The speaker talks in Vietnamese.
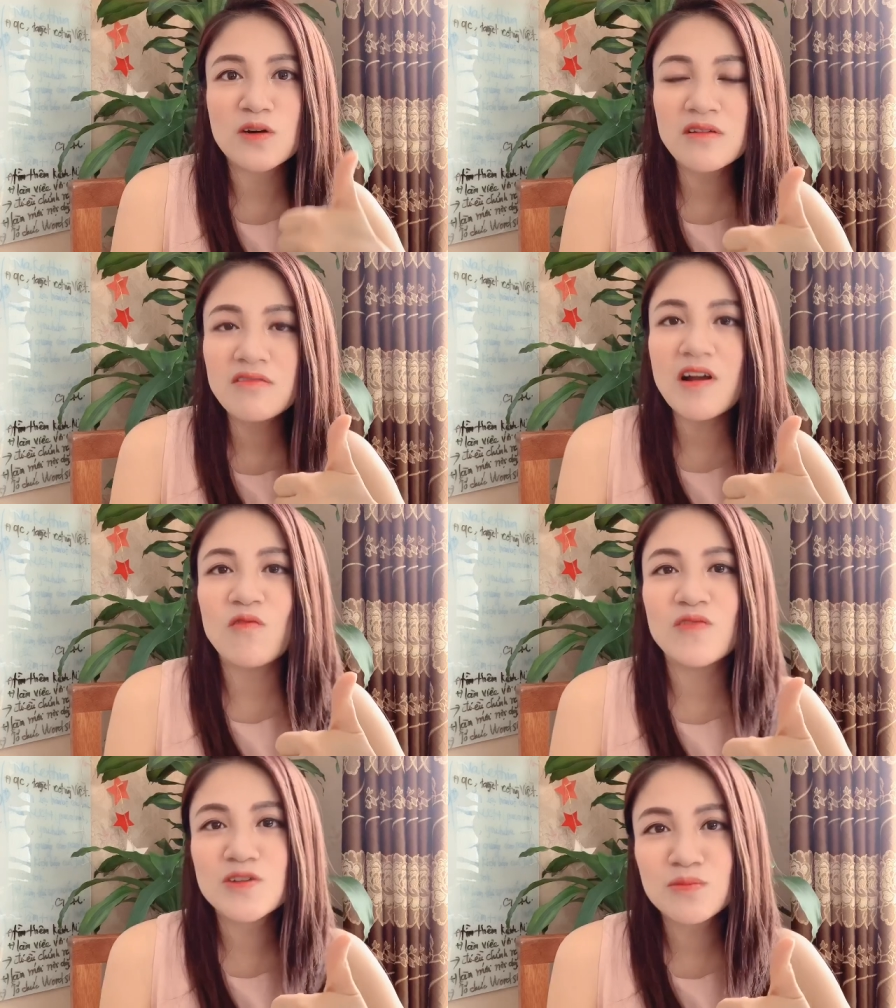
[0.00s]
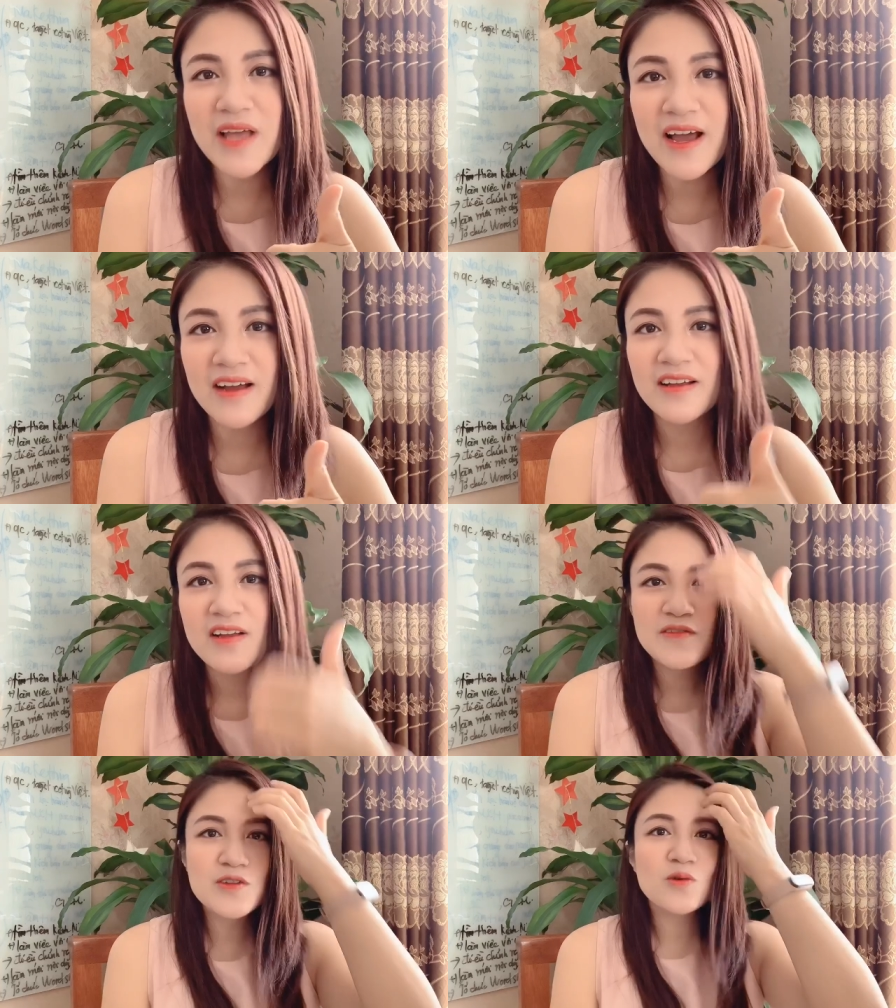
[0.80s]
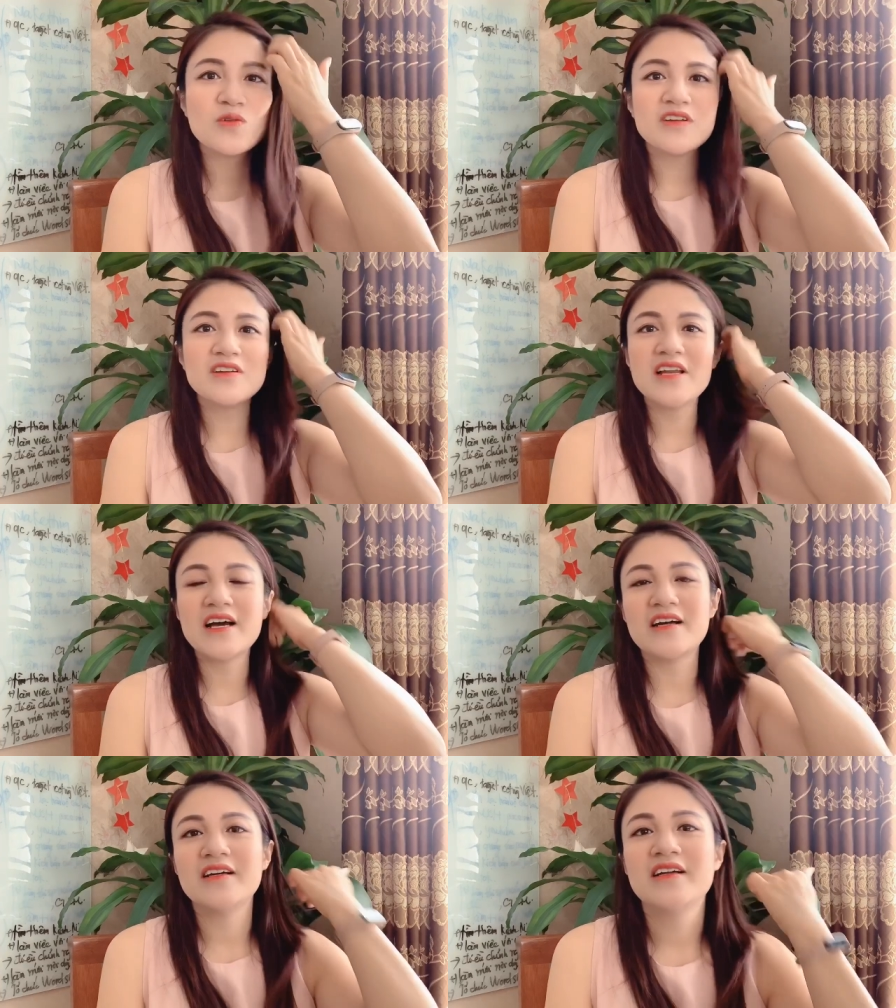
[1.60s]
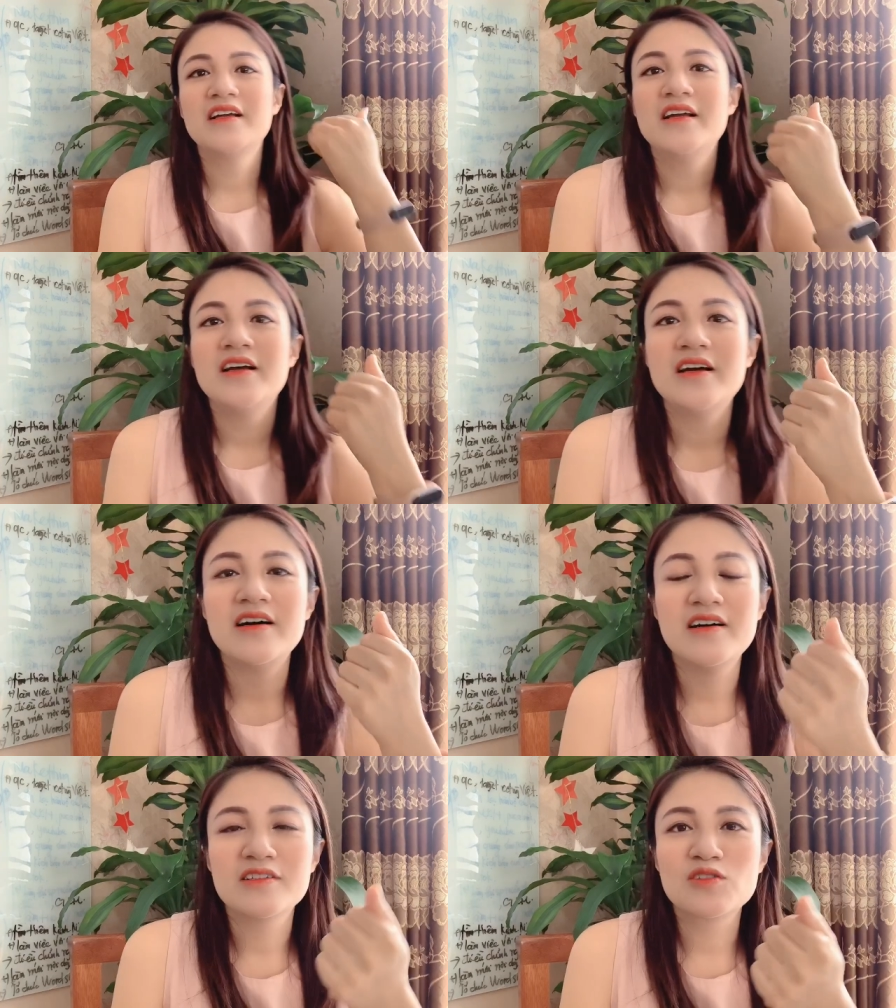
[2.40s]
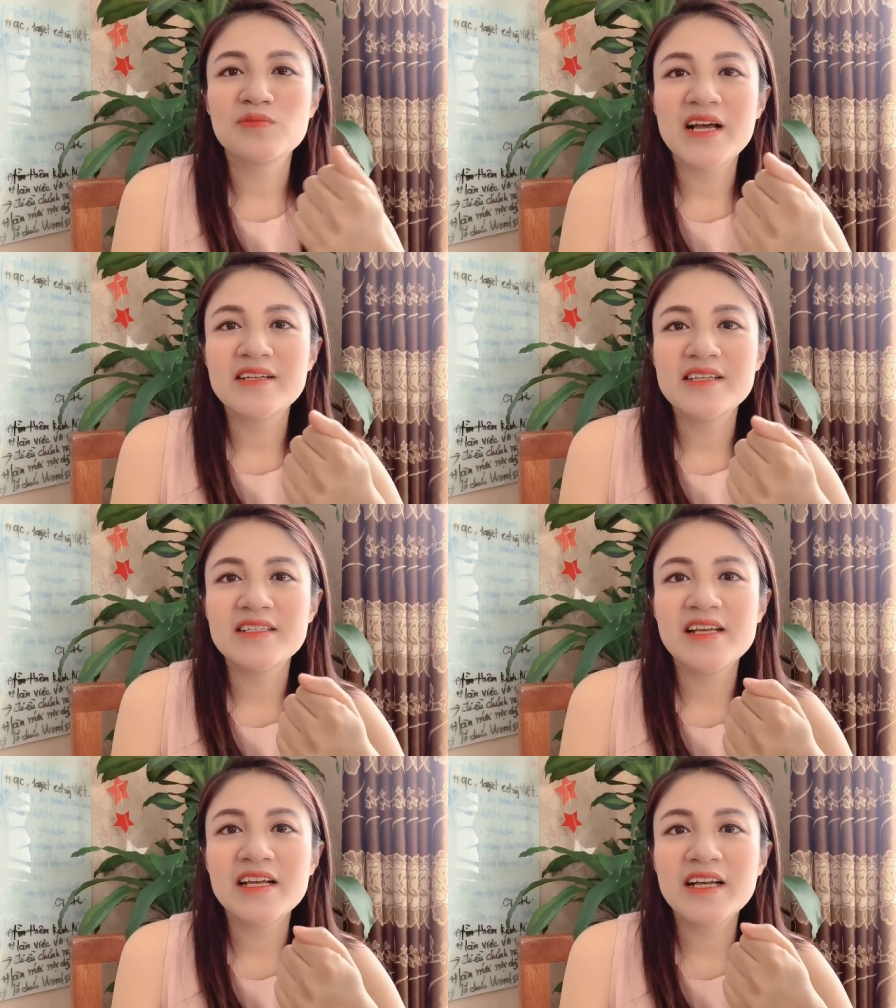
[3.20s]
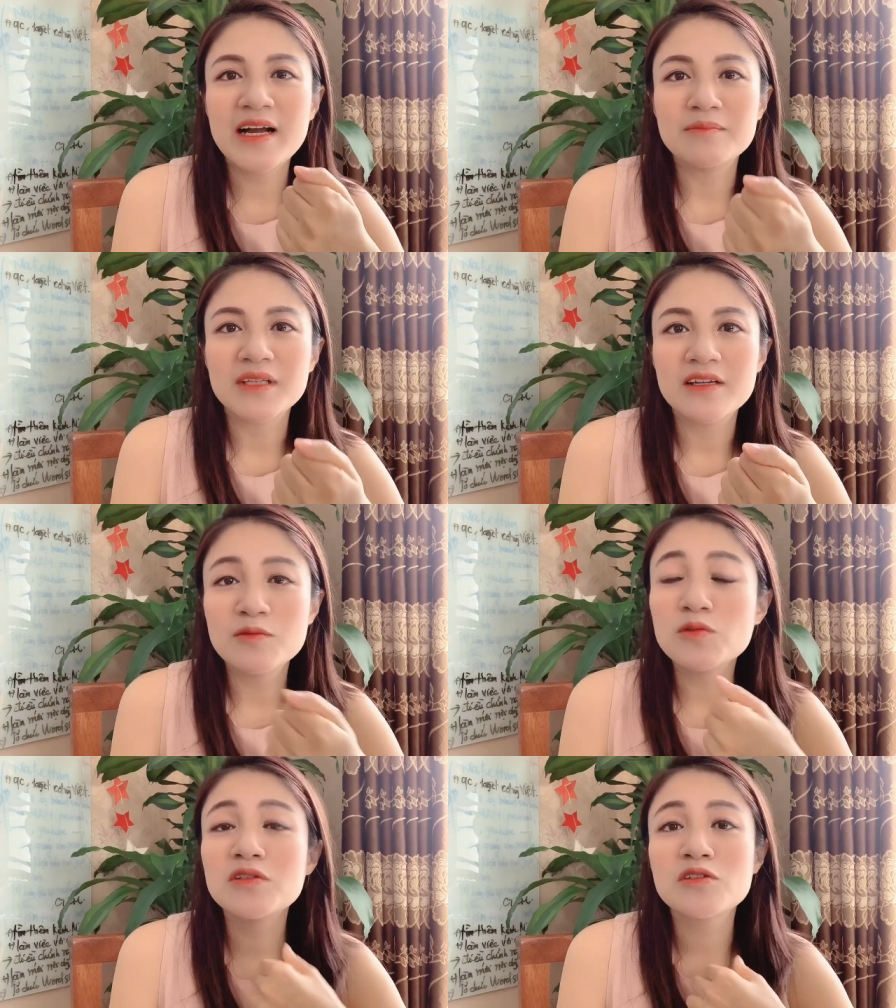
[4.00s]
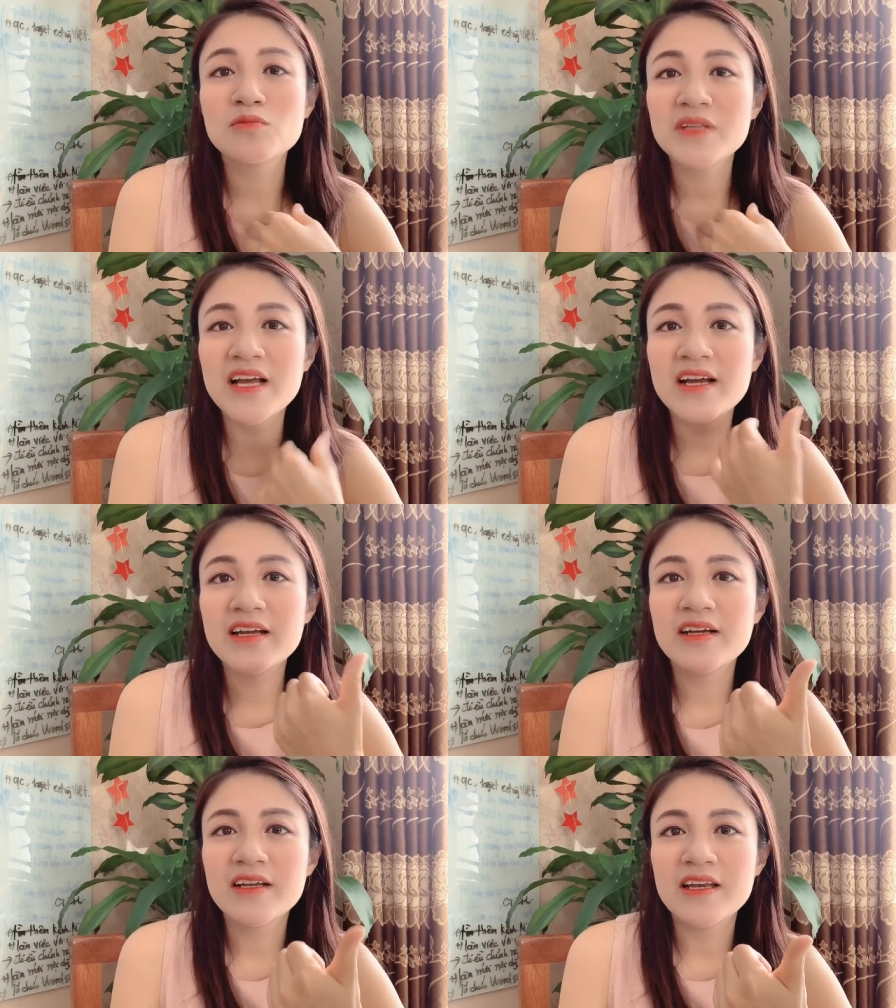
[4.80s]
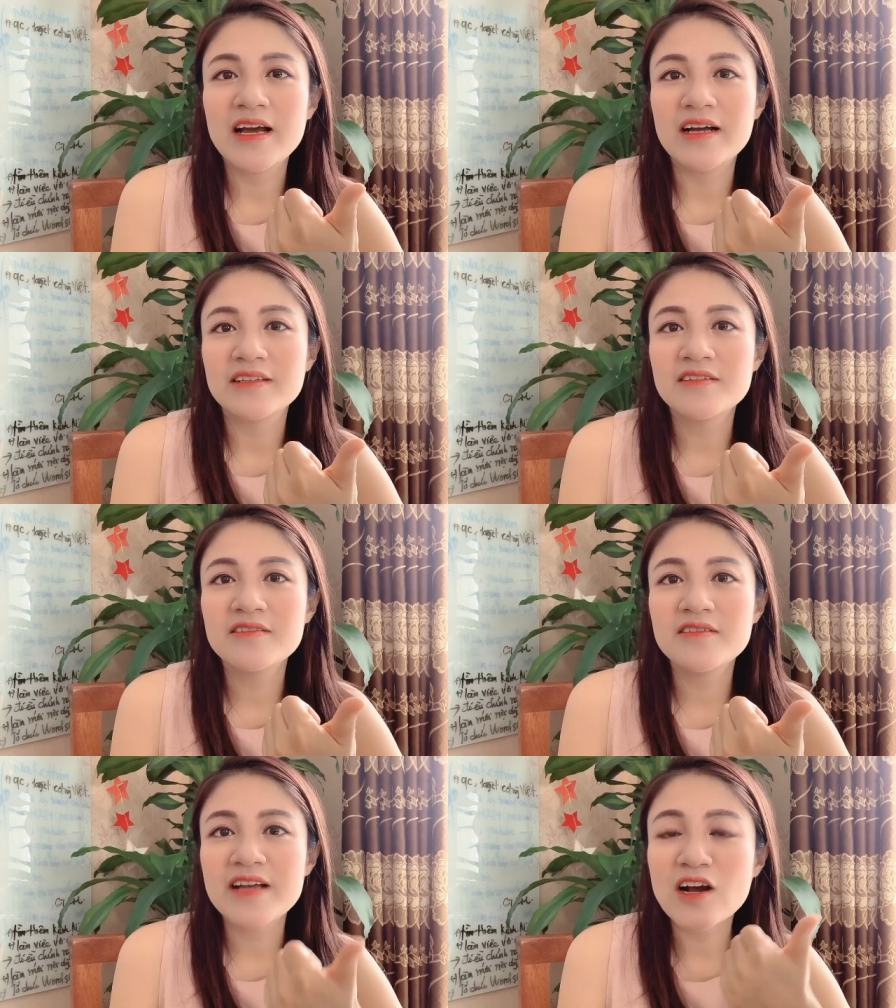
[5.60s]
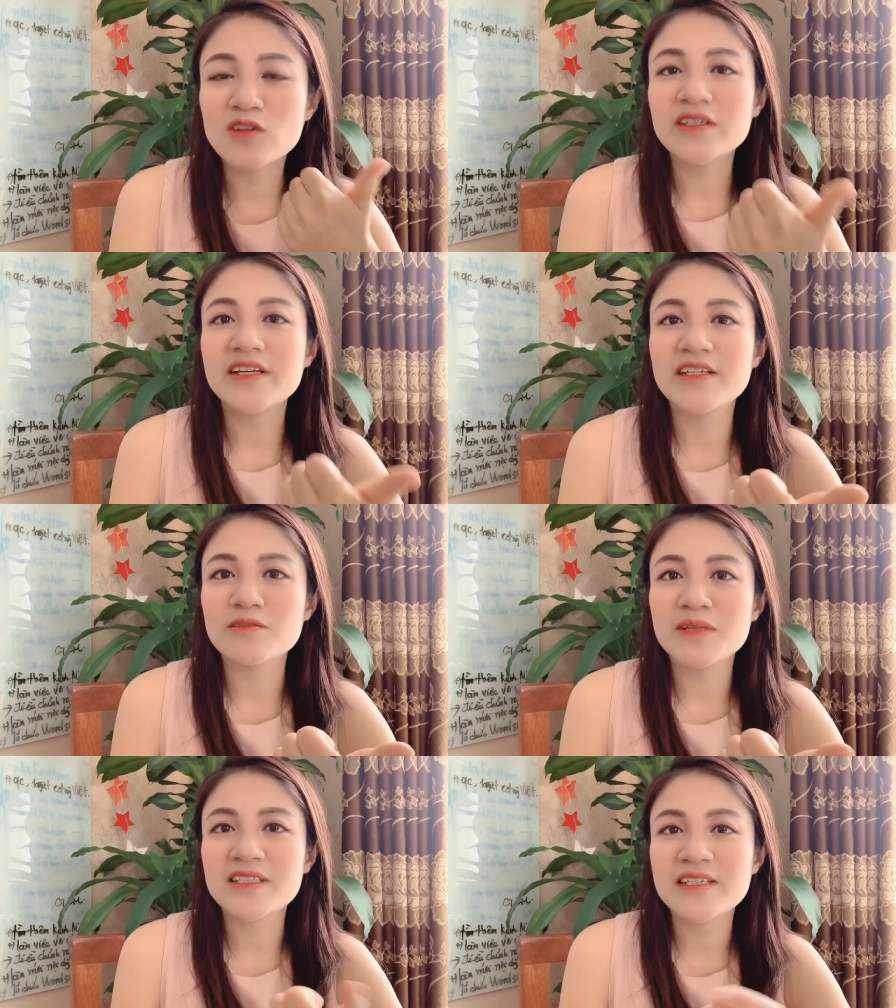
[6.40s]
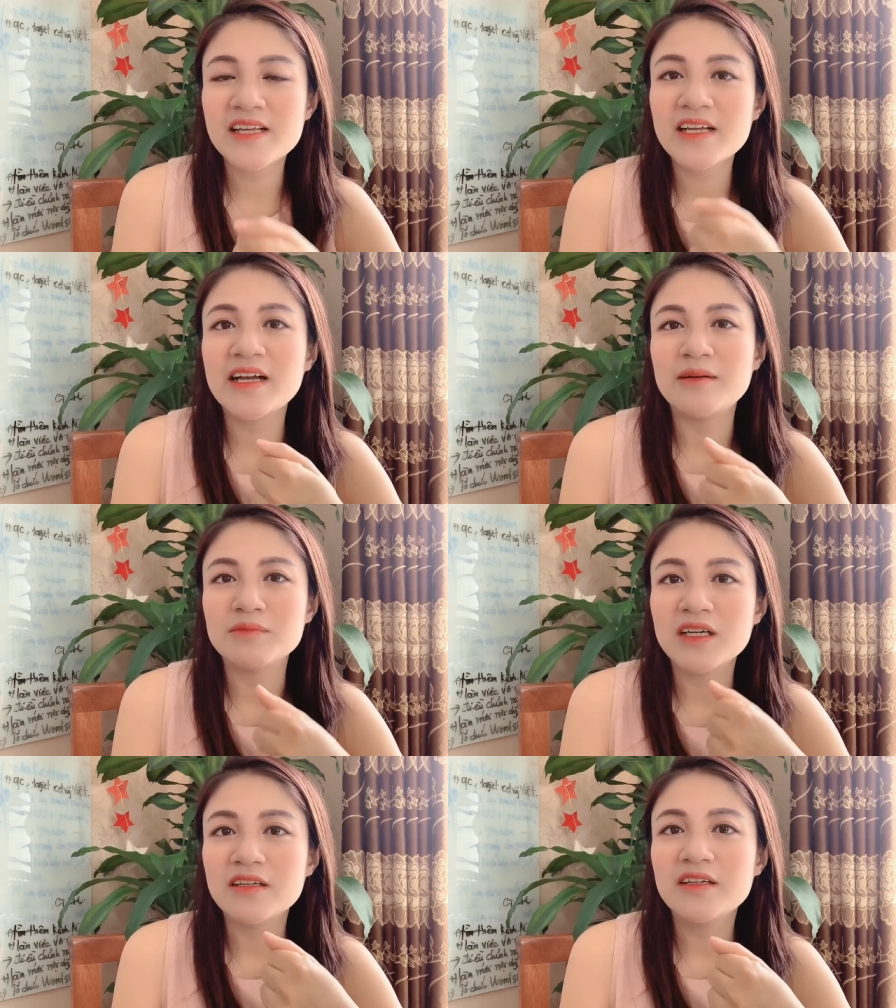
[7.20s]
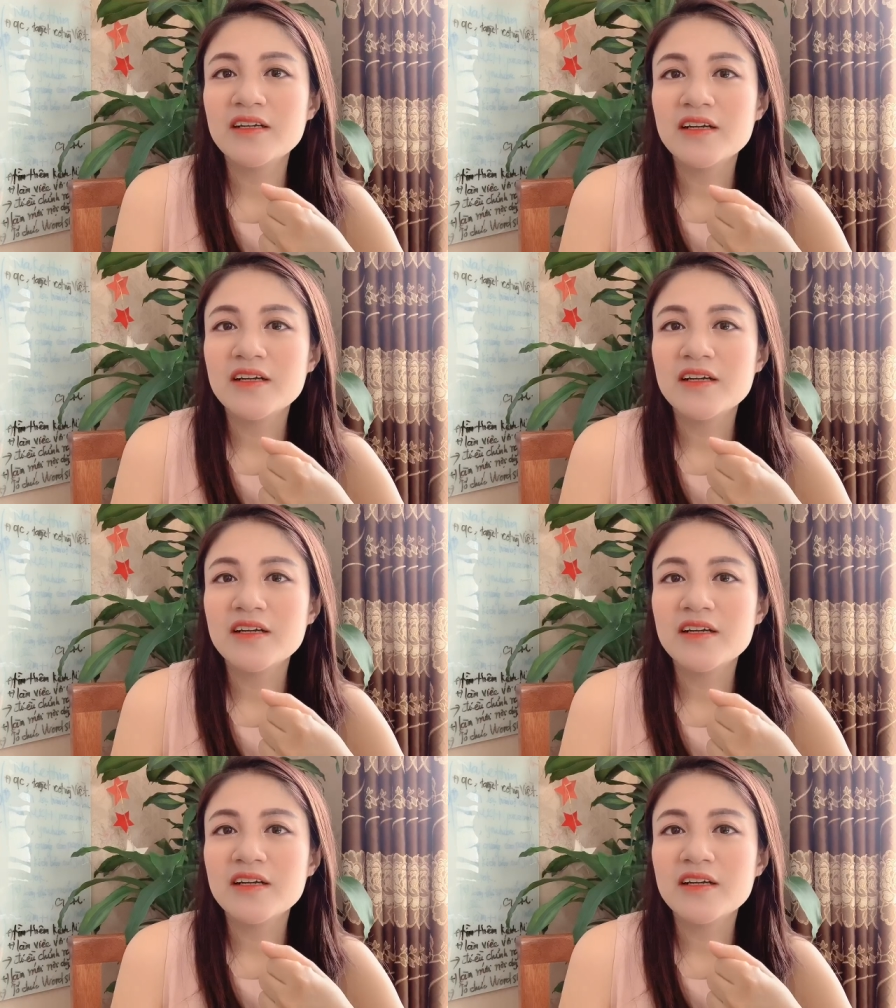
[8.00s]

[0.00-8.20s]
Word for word: tương đồng với chúng ta. Ví dụ như là chúng ta sẽ dễ cảm thấy, ví dụ như chúng ta là những người đang có gia đình, chúng ta sẽ dễ cảm thấy